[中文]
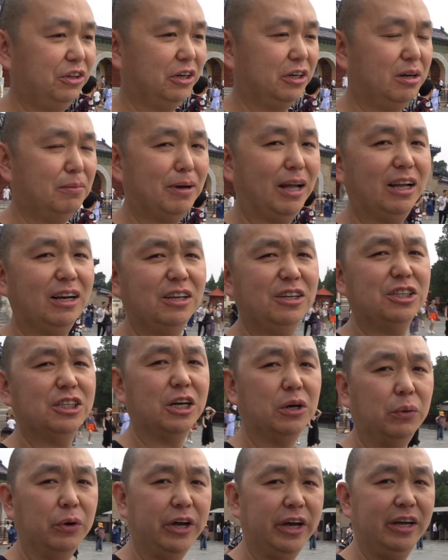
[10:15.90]
也可以把它理
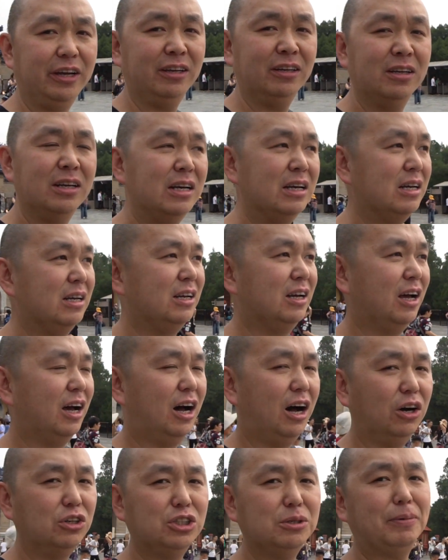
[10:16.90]
解为
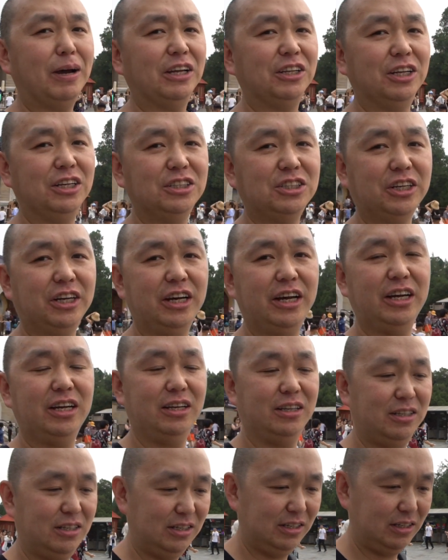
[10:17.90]
好几百年前、